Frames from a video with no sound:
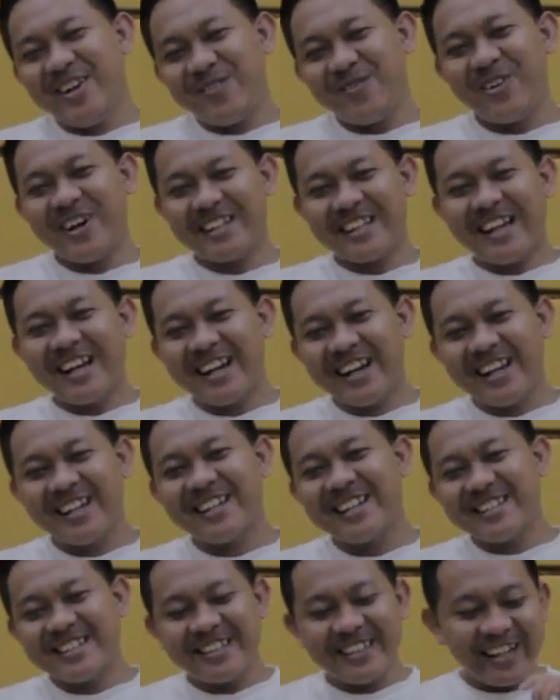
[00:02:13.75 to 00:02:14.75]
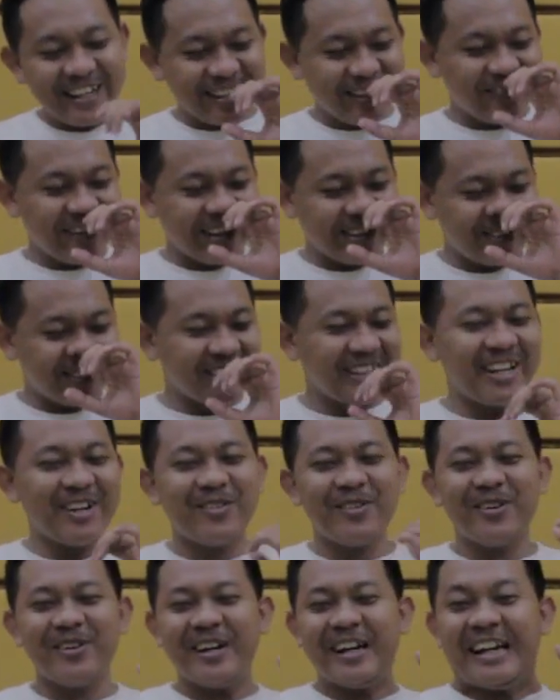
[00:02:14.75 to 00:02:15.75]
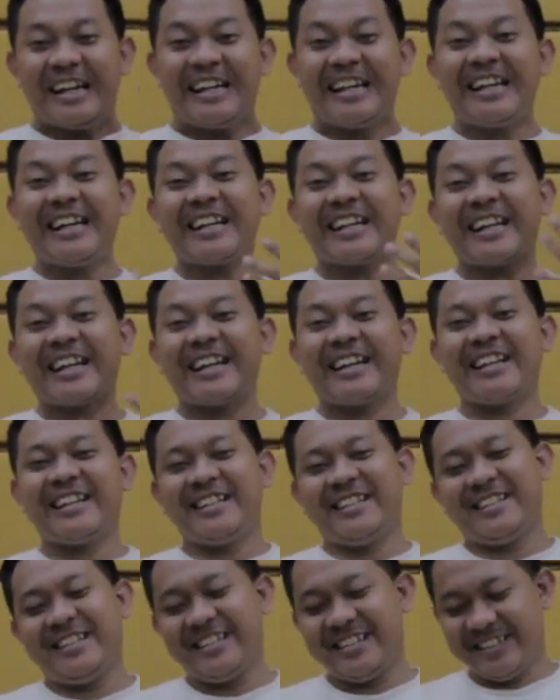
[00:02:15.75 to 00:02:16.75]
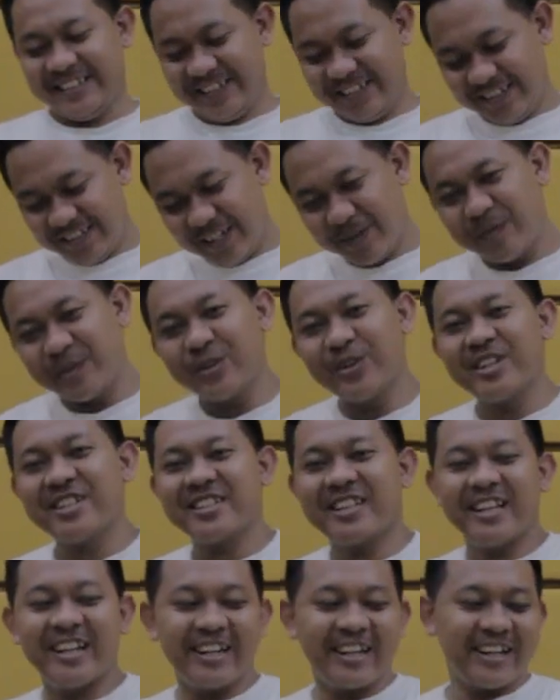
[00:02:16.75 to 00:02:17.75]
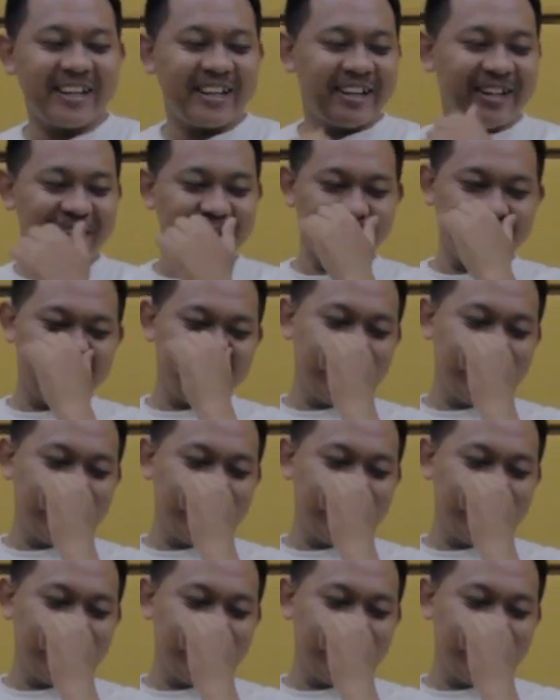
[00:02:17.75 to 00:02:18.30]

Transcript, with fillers: Buah tangan di sini yang dimaksud dalam lirik. Dia menulis lirik ya.